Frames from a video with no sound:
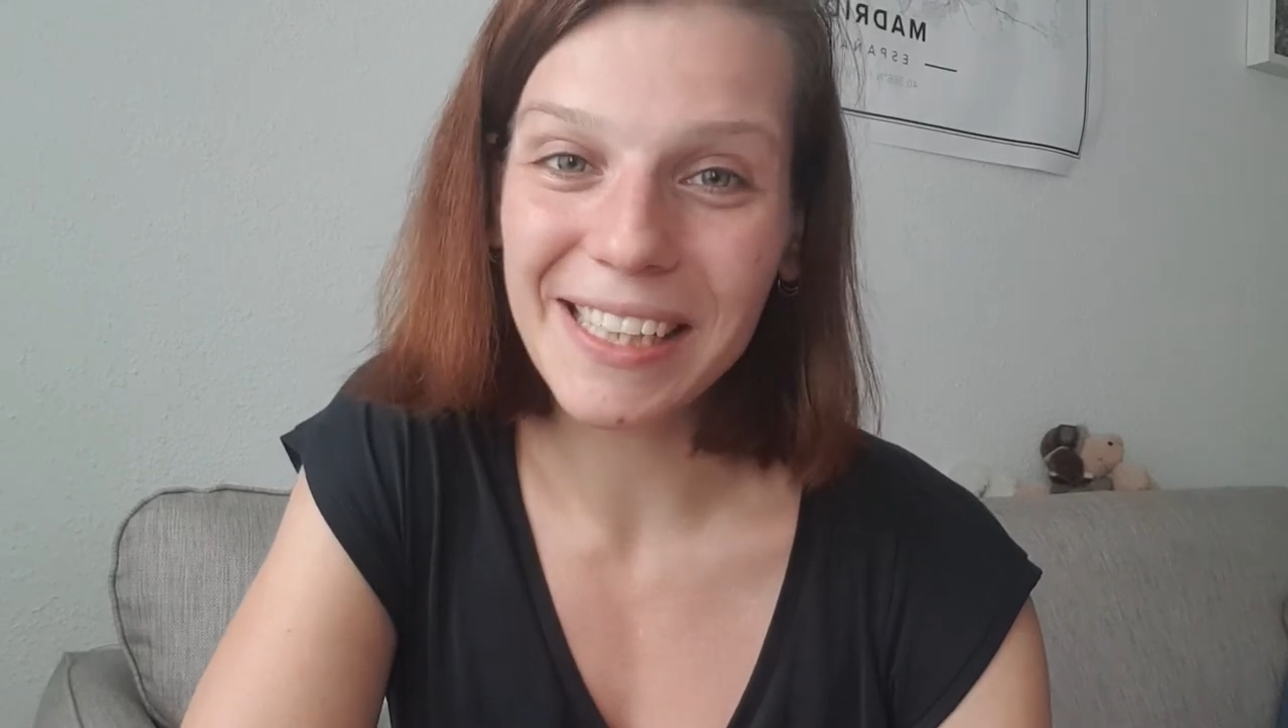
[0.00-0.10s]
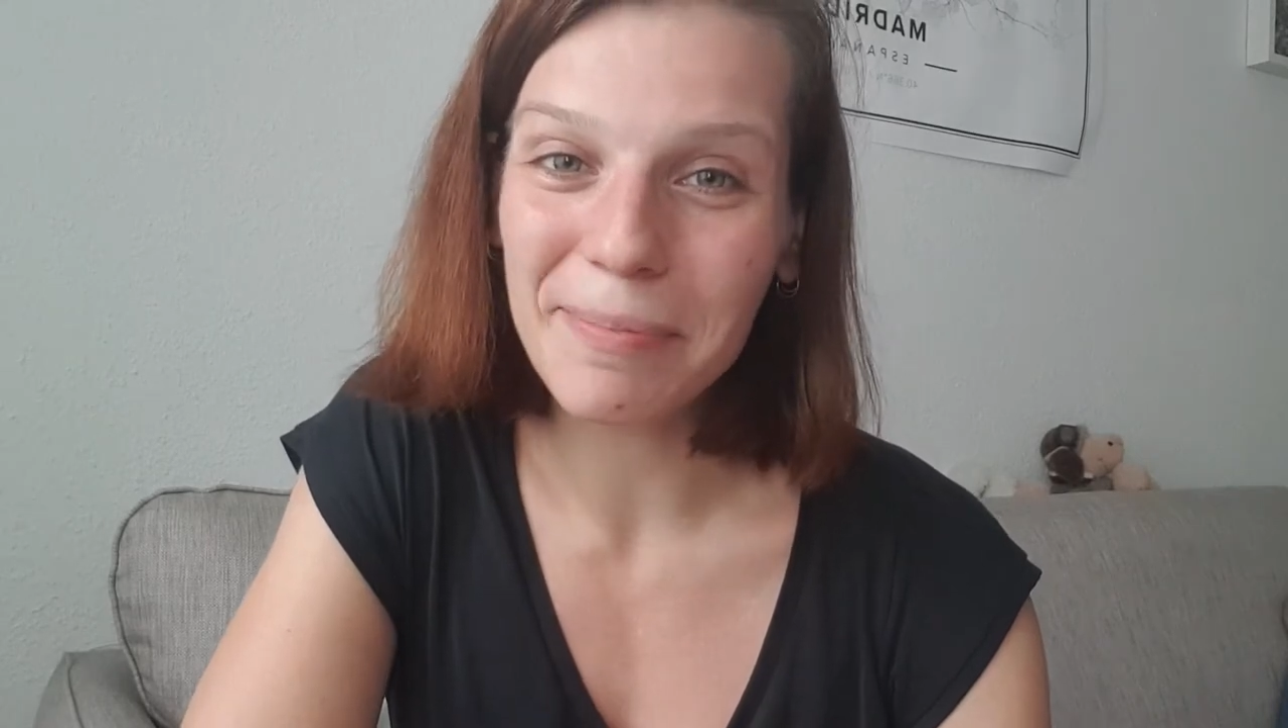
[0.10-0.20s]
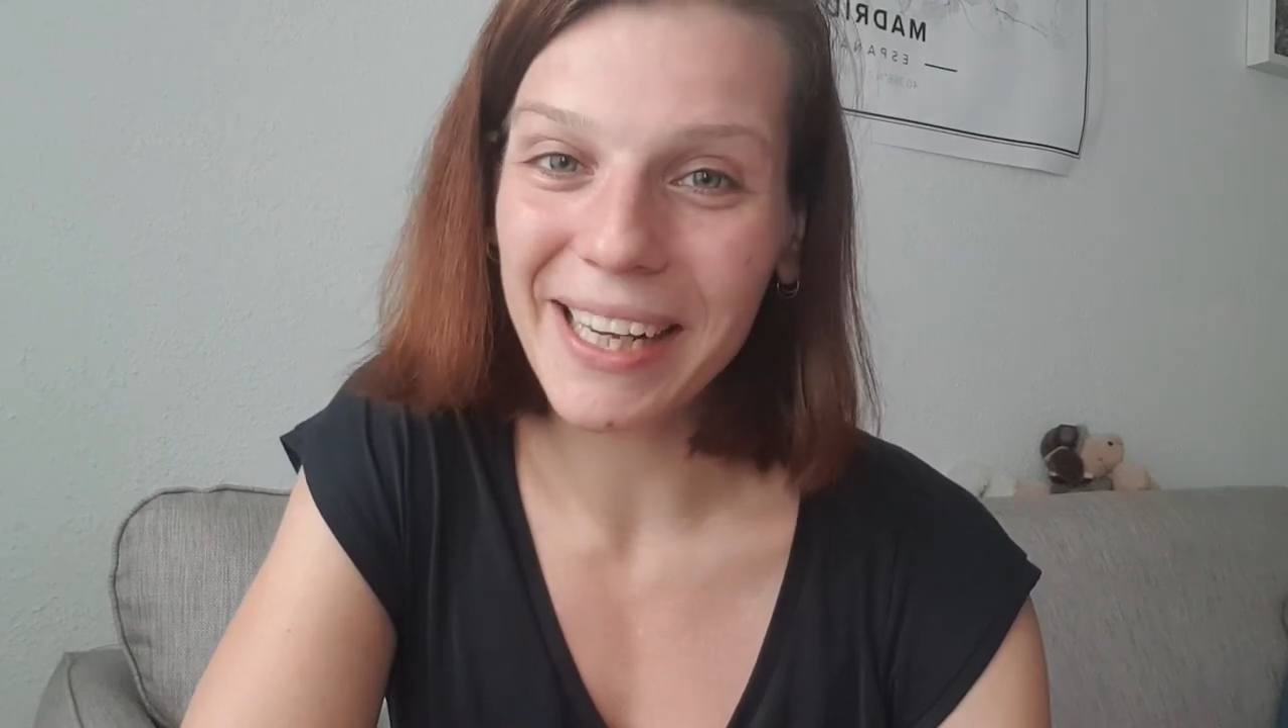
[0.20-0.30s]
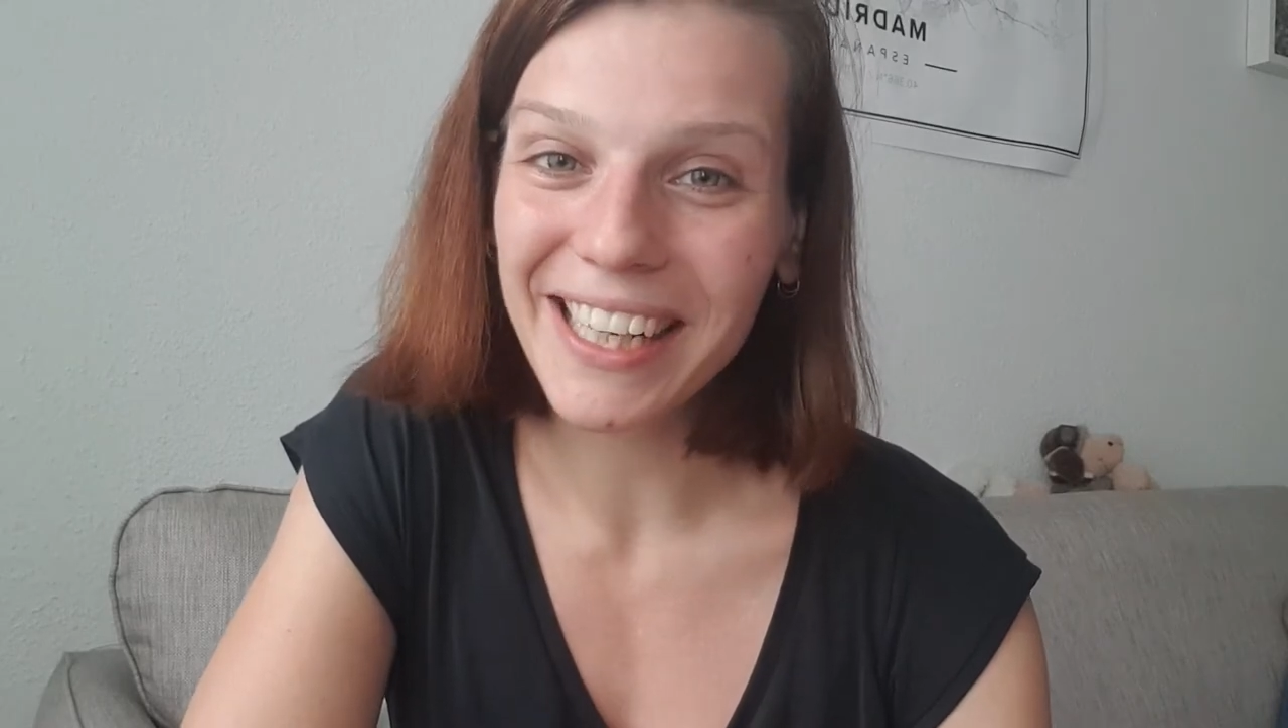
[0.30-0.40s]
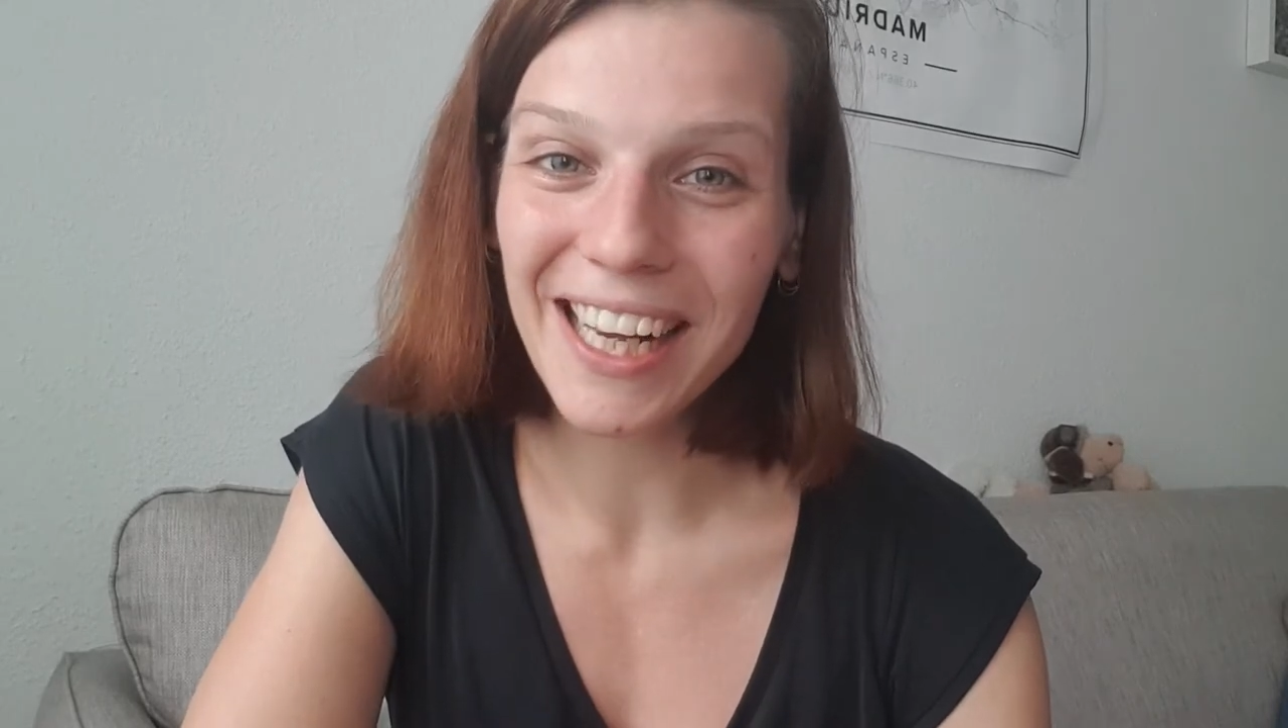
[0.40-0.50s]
in meine